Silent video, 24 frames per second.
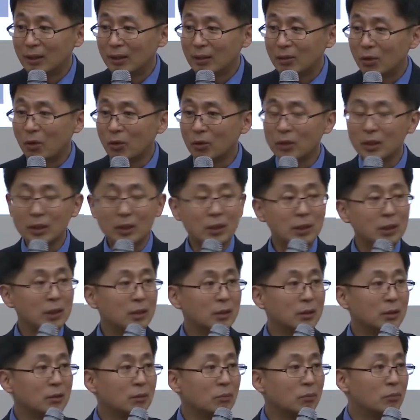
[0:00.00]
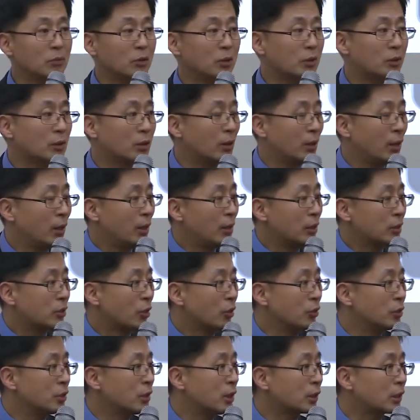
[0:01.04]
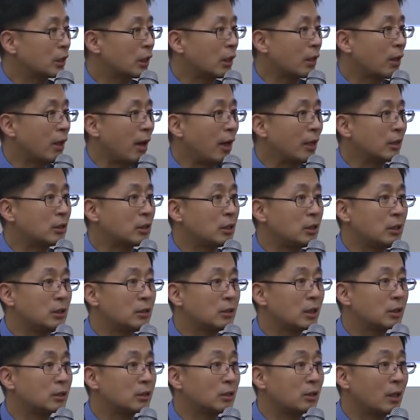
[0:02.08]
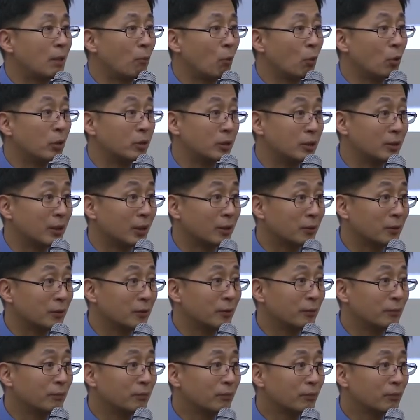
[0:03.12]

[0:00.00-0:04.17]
거기는 전 세계의 아이티 인재들이 다 몰려드는 데거든요.